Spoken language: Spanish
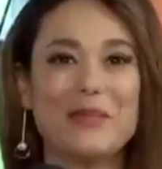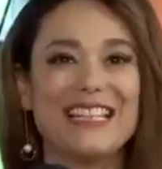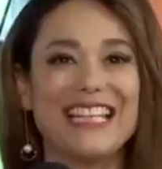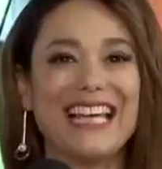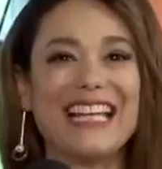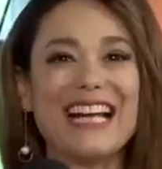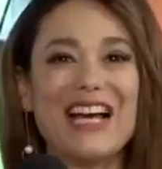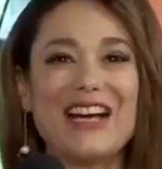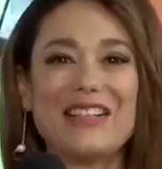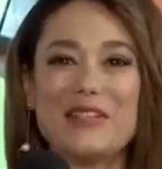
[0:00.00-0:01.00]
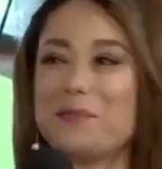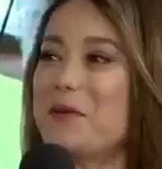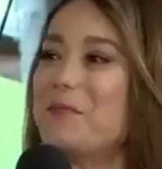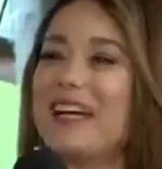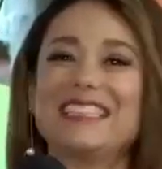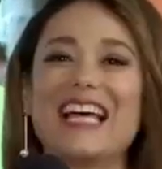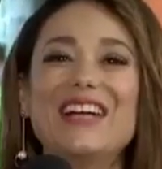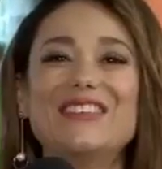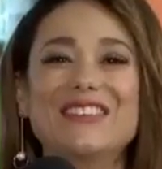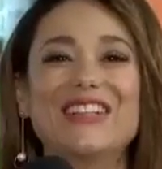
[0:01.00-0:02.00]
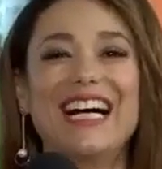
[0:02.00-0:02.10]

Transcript: Es de mi tierra, Cruz